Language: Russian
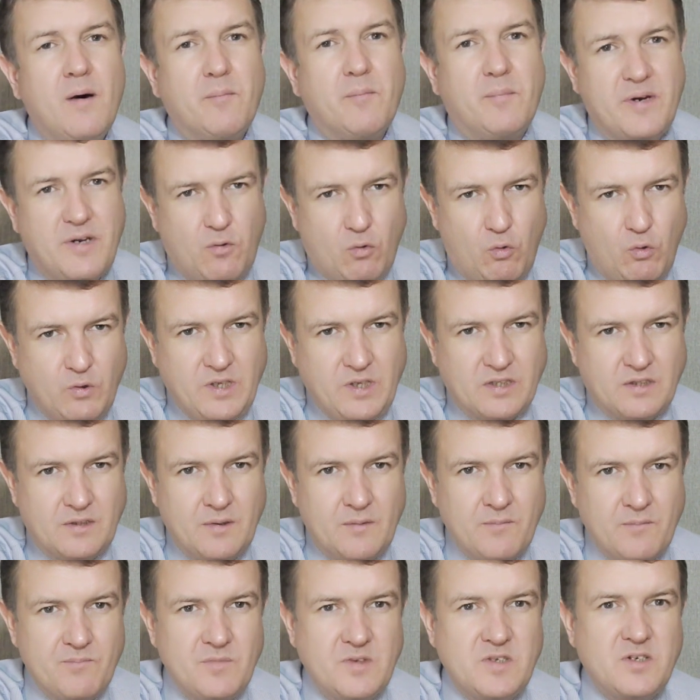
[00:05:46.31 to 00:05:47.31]
приходит
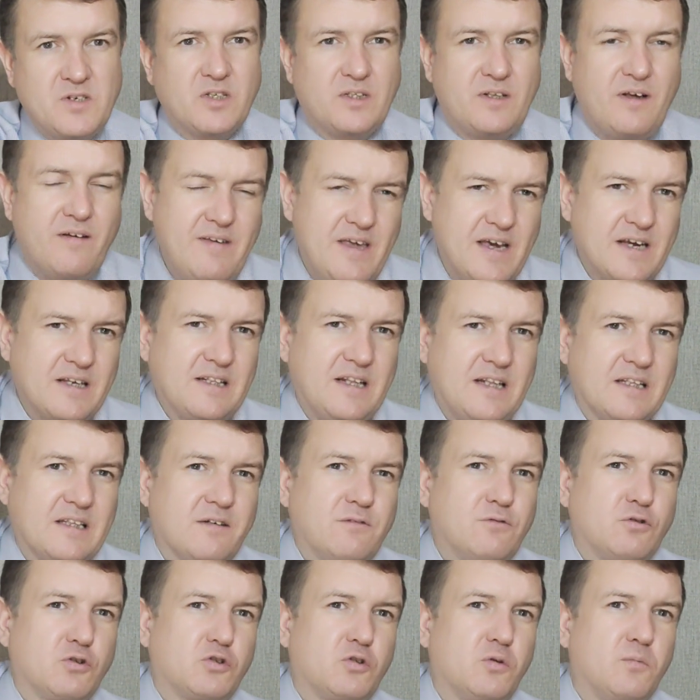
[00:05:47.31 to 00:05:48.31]
человек для
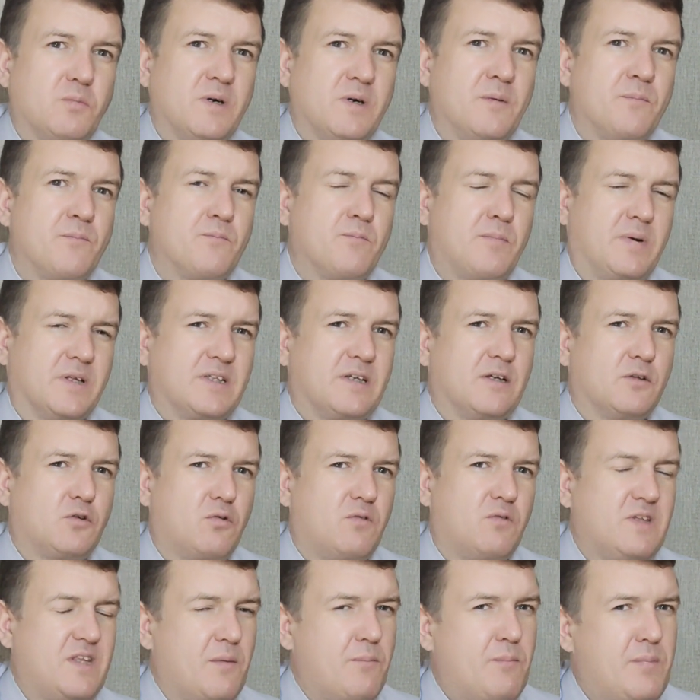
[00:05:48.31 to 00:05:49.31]
того, чтобы
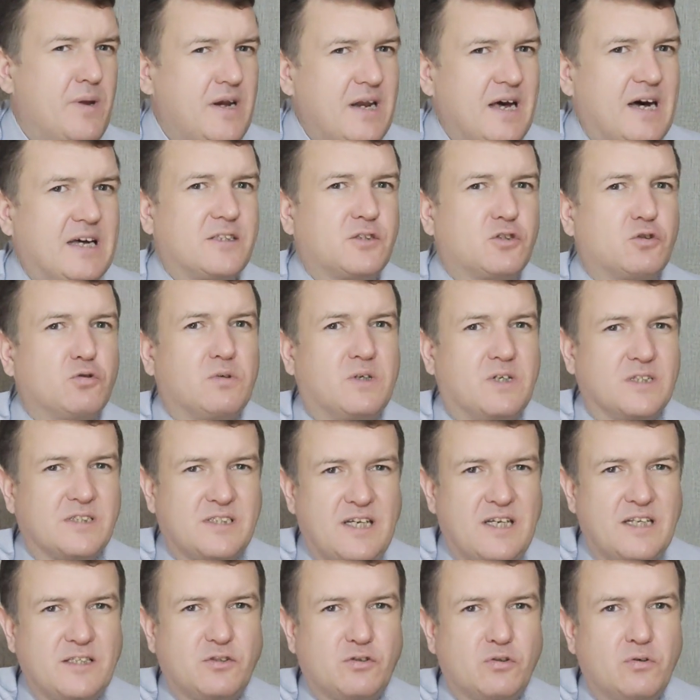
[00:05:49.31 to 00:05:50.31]
подготовить апелляцию,
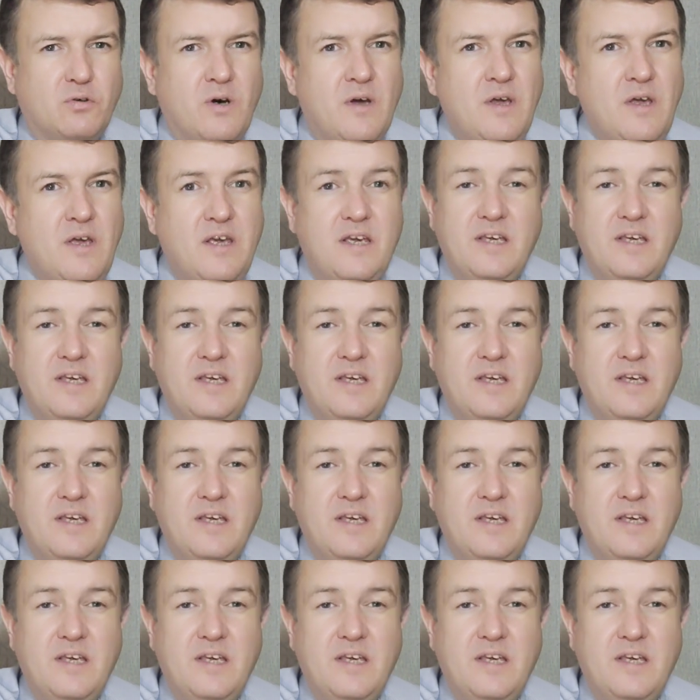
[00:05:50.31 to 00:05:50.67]
кассацию,